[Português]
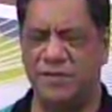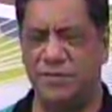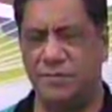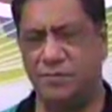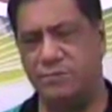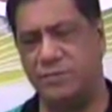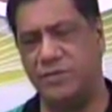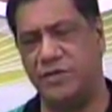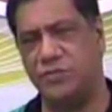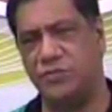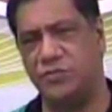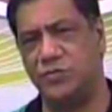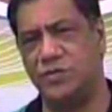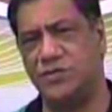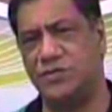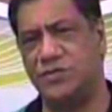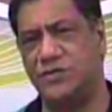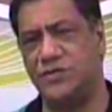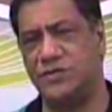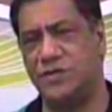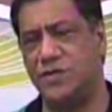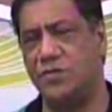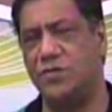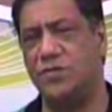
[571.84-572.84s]
Pessoas que
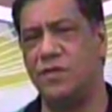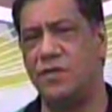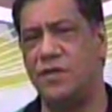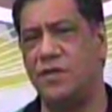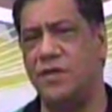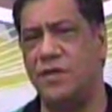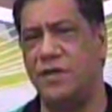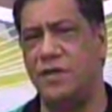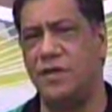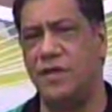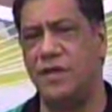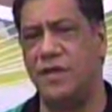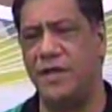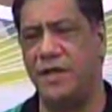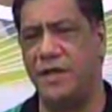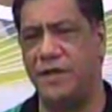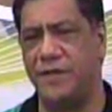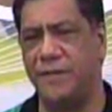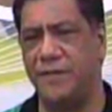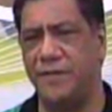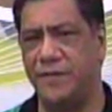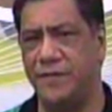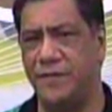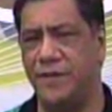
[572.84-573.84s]
são
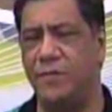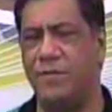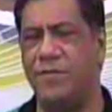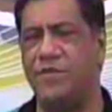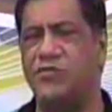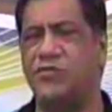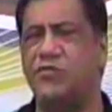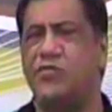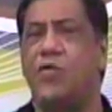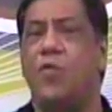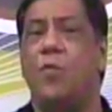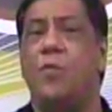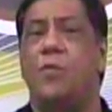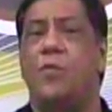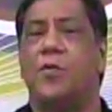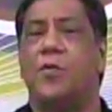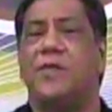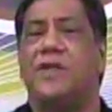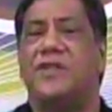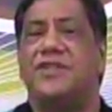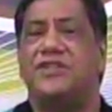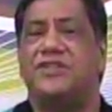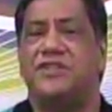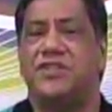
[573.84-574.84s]
é, realmente
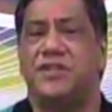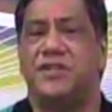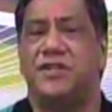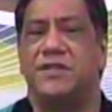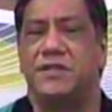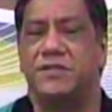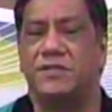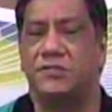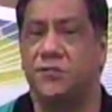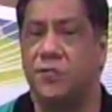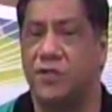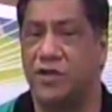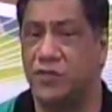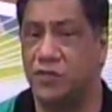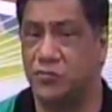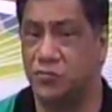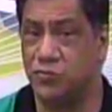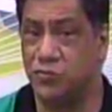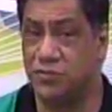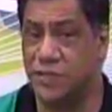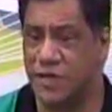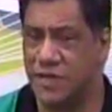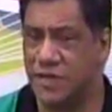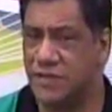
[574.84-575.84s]
comprometidas com o
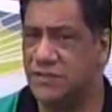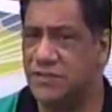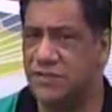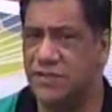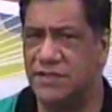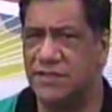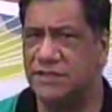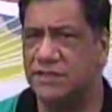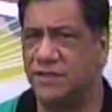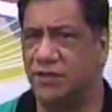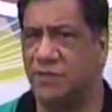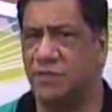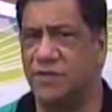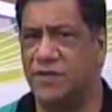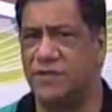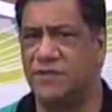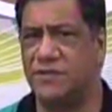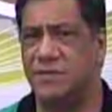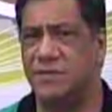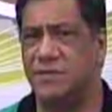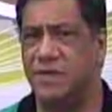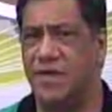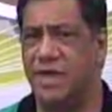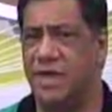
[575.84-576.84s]
resultado da seleção, porque a
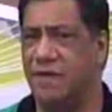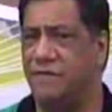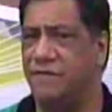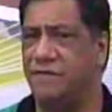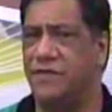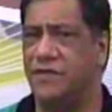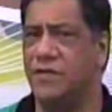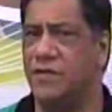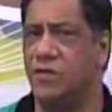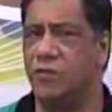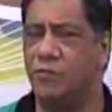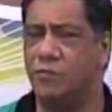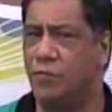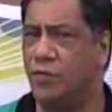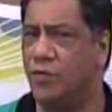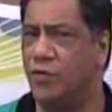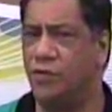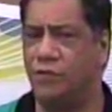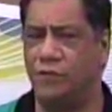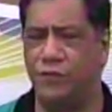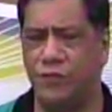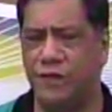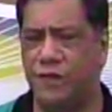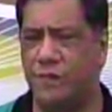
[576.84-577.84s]
CBF não
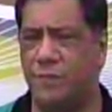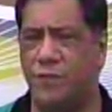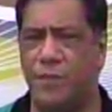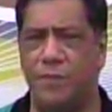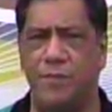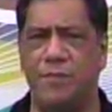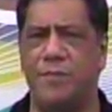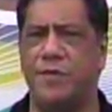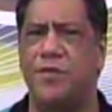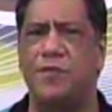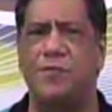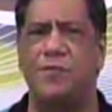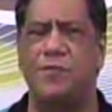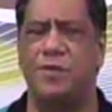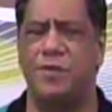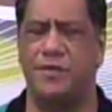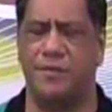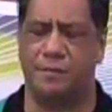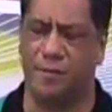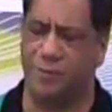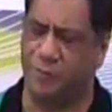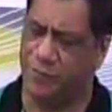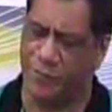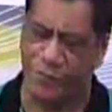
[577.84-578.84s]
põe o futebol em primeiro plano,
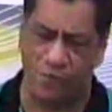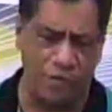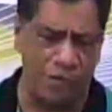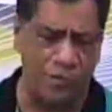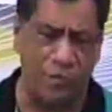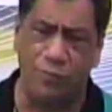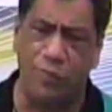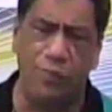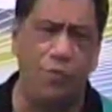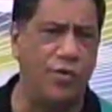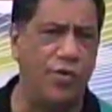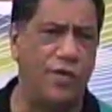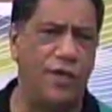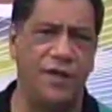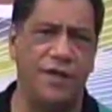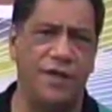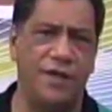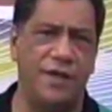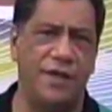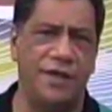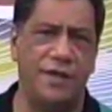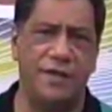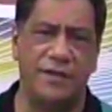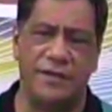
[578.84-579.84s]
na minha opinião, não põe.
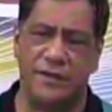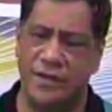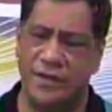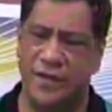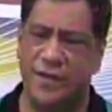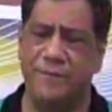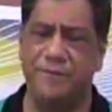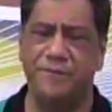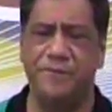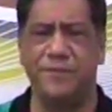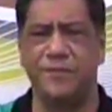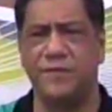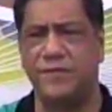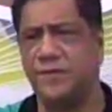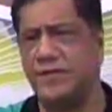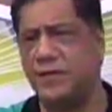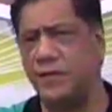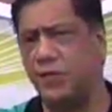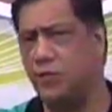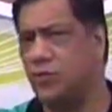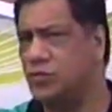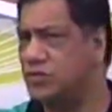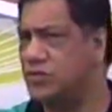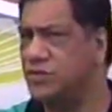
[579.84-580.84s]
Né?
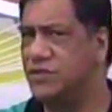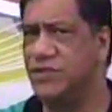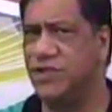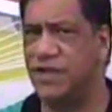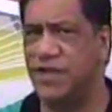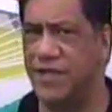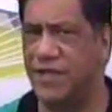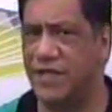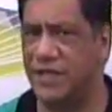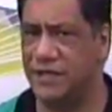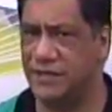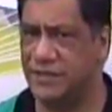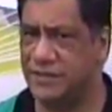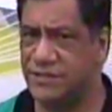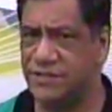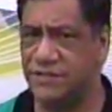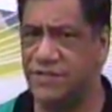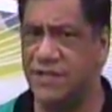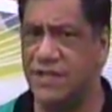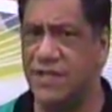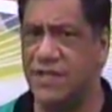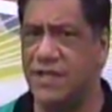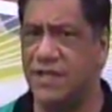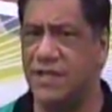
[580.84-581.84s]
Tem outros
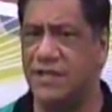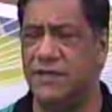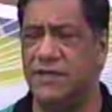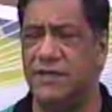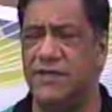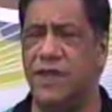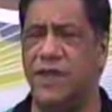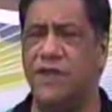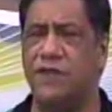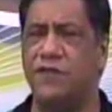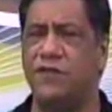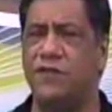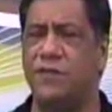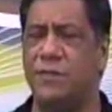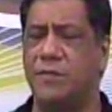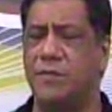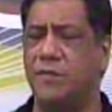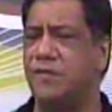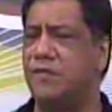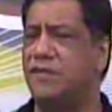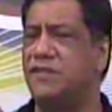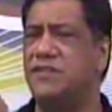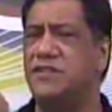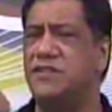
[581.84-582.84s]
interesses, e aí o
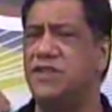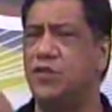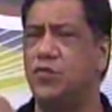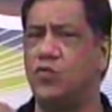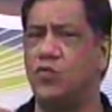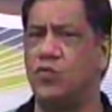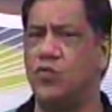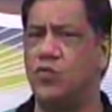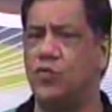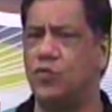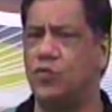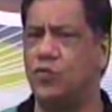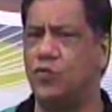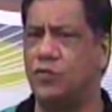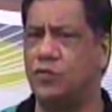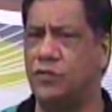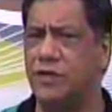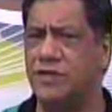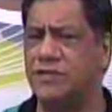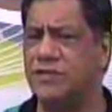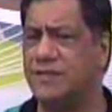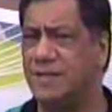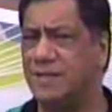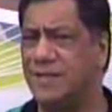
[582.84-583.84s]
futebol vem em segundo,
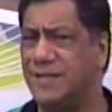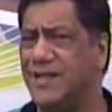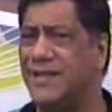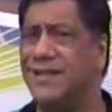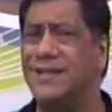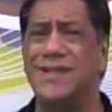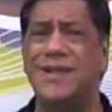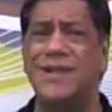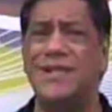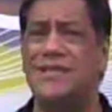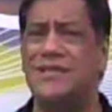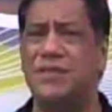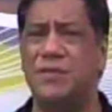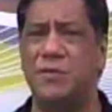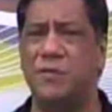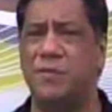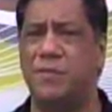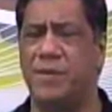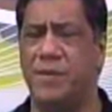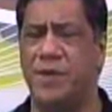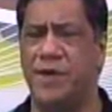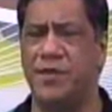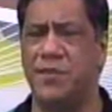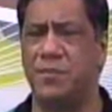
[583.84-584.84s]
quem sabe até em terceiro
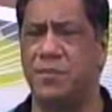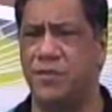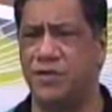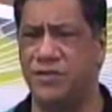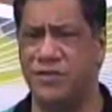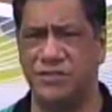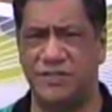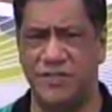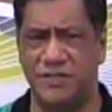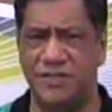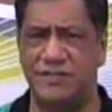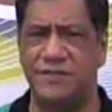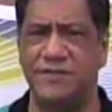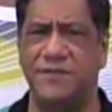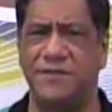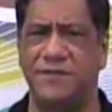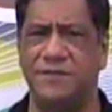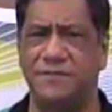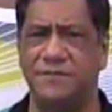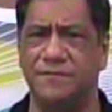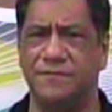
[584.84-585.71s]
plano, por isso que está assim.